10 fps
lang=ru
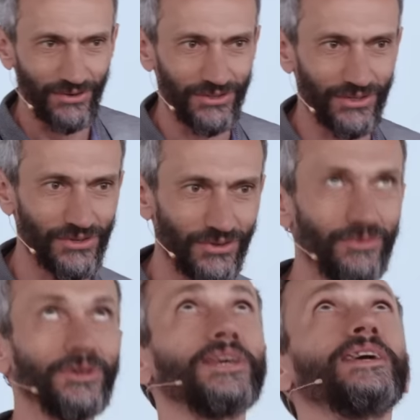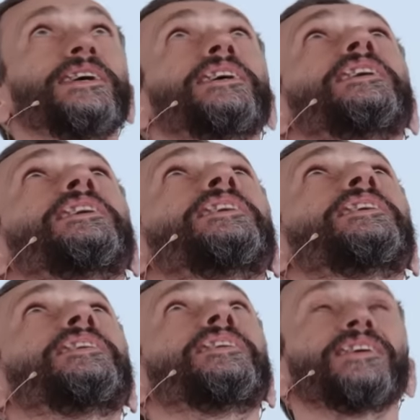какой-нибудь очень глубокий, и,
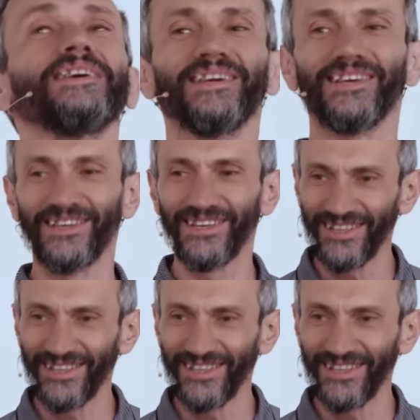и,